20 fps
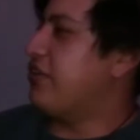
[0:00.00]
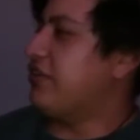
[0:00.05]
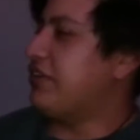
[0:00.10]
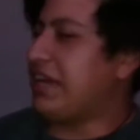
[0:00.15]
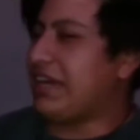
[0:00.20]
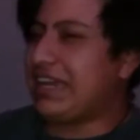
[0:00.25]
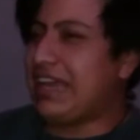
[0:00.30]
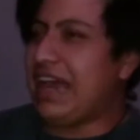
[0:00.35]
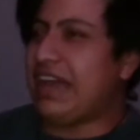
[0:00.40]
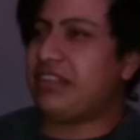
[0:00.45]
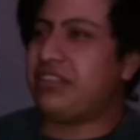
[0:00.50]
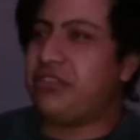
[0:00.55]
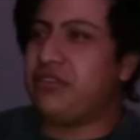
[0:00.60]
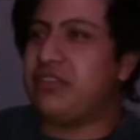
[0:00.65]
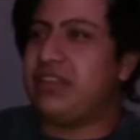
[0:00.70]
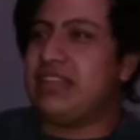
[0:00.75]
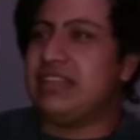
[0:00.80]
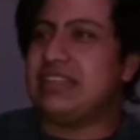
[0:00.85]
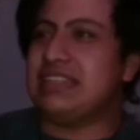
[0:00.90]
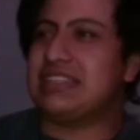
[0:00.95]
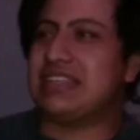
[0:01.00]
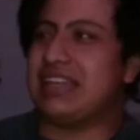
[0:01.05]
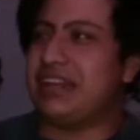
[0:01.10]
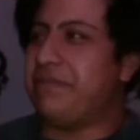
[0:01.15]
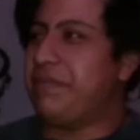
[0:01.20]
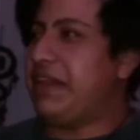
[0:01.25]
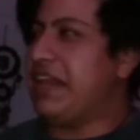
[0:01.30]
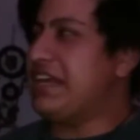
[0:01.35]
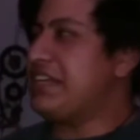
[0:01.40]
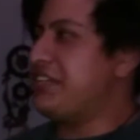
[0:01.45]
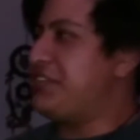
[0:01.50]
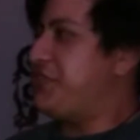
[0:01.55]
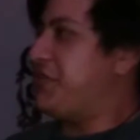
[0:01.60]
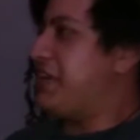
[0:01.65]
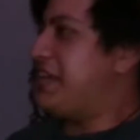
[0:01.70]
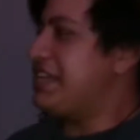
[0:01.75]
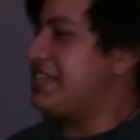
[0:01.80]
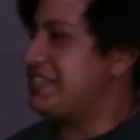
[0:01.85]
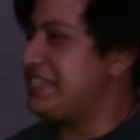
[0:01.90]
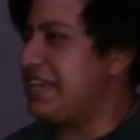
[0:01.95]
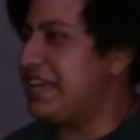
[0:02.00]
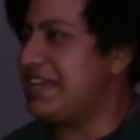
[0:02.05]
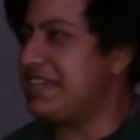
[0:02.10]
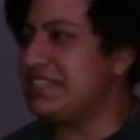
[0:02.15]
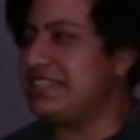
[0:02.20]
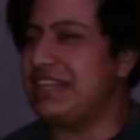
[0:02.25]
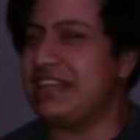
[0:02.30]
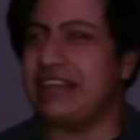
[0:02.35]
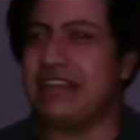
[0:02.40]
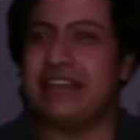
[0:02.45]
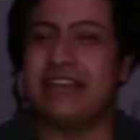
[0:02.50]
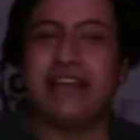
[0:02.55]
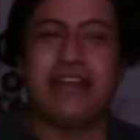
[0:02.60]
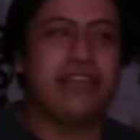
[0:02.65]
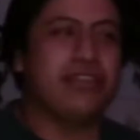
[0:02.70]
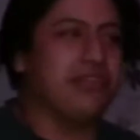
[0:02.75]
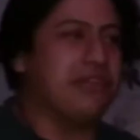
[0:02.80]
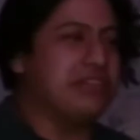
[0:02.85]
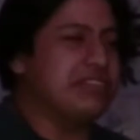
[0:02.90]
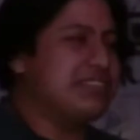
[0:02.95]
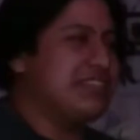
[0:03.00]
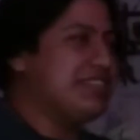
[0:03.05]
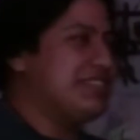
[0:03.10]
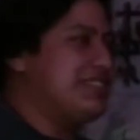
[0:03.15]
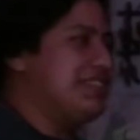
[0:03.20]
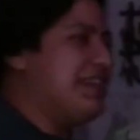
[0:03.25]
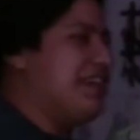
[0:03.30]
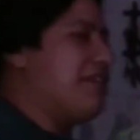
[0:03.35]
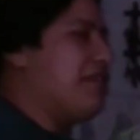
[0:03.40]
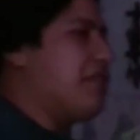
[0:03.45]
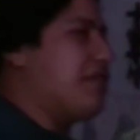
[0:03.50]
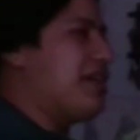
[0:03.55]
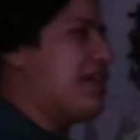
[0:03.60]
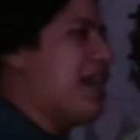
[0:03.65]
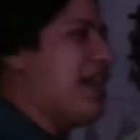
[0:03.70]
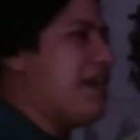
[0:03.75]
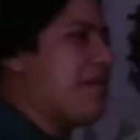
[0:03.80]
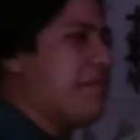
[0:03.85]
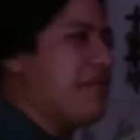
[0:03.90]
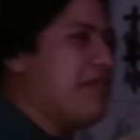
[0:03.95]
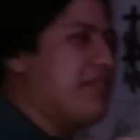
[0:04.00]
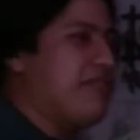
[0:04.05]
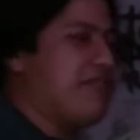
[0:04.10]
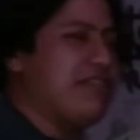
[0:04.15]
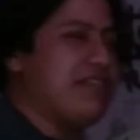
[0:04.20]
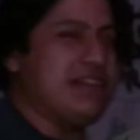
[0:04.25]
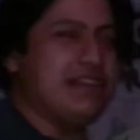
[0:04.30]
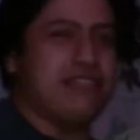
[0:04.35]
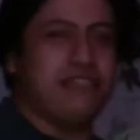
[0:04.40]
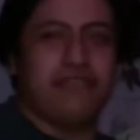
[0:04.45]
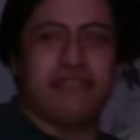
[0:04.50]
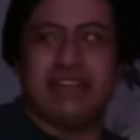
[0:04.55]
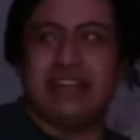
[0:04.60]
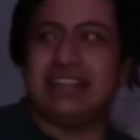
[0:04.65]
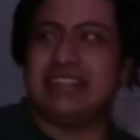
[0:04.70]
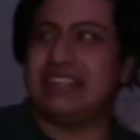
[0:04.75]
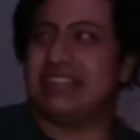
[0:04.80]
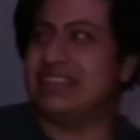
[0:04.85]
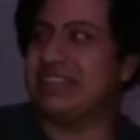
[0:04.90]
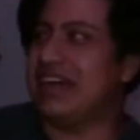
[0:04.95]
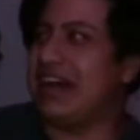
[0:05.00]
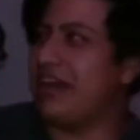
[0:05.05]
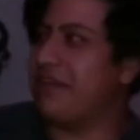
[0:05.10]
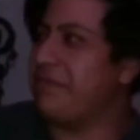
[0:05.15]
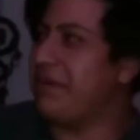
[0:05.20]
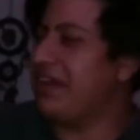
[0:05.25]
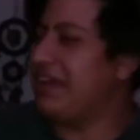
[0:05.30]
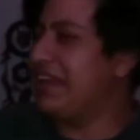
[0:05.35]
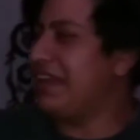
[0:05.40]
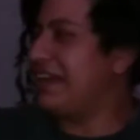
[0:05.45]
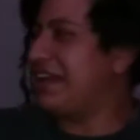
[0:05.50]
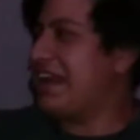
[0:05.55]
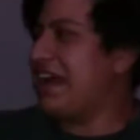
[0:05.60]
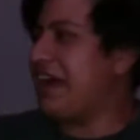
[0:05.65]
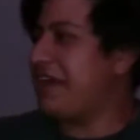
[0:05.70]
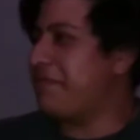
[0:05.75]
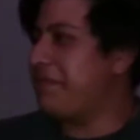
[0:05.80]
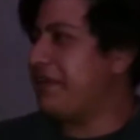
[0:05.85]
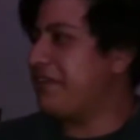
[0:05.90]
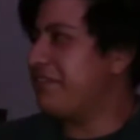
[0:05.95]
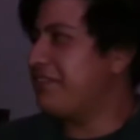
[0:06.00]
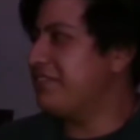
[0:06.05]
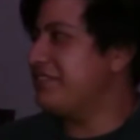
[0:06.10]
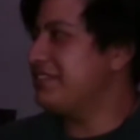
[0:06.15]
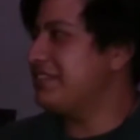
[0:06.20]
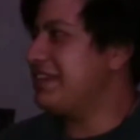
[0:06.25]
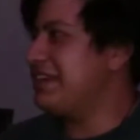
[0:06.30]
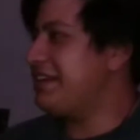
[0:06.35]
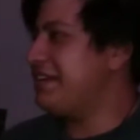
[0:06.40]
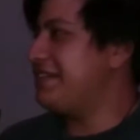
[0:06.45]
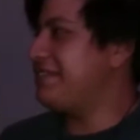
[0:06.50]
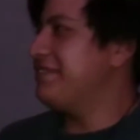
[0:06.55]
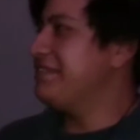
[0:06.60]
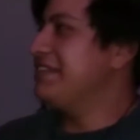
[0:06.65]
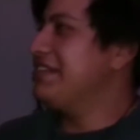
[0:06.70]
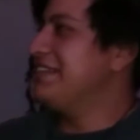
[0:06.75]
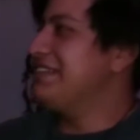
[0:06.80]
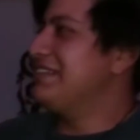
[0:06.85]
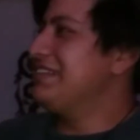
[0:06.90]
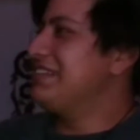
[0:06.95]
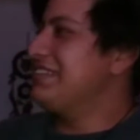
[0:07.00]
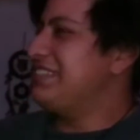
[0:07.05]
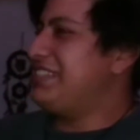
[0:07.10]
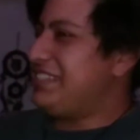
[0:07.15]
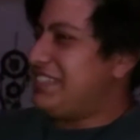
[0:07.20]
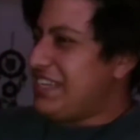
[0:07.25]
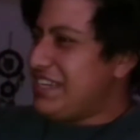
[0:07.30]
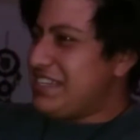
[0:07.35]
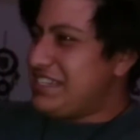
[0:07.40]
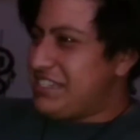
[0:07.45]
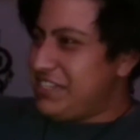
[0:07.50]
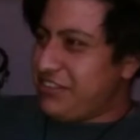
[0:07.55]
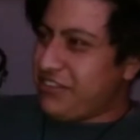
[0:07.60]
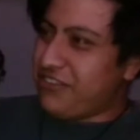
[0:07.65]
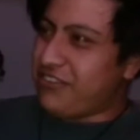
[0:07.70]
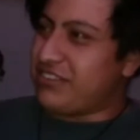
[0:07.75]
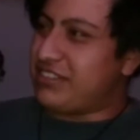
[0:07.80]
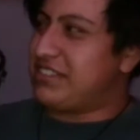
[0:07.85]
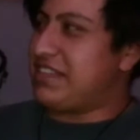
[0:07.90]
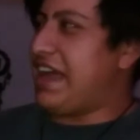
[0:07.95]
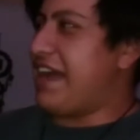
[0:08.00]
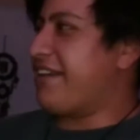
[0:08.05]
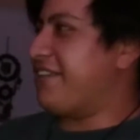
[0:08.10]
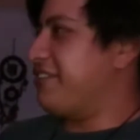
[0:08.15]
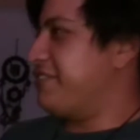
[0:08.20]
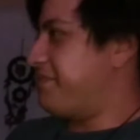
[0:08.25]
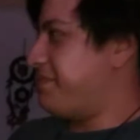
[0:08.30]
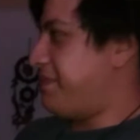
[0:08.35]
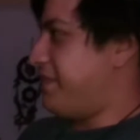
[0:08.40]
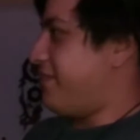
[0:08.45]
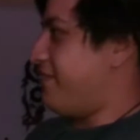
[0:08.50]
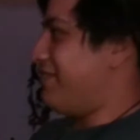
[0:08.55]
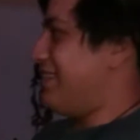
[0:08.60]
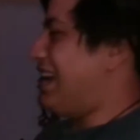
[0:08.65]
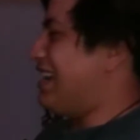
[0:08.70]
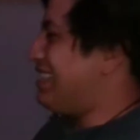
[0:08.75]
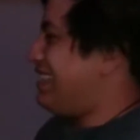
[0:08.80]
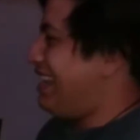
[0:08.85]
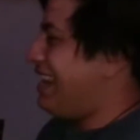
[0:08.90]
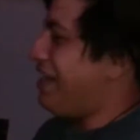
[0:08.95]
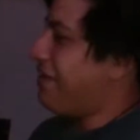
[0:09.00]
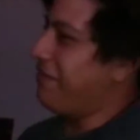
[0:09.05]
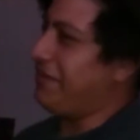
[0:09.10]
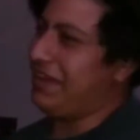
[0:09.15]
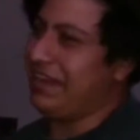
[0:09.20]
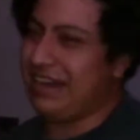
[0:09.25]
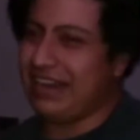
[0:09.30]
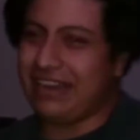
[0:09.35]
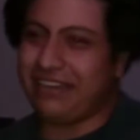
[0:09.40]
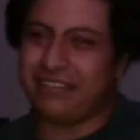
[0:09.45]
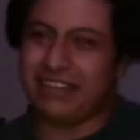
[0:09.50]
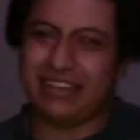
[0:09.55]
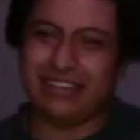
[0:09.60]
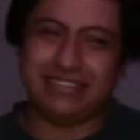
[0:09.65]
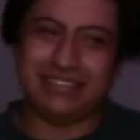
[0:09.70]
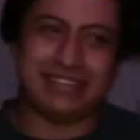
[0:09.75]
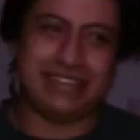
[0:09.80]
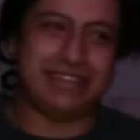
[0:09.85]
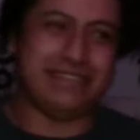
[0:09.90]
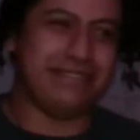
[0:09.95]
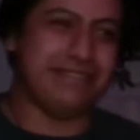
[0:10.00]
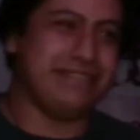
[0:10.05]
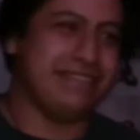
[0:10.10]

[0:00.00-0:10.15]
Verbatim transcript: O sea, ¿qué acto de discriminación es este? No sé si enojarme o, felicitarme, alegrarme, güey. O sea, sí están chidos los tacos, pero ya está en la verga, güey.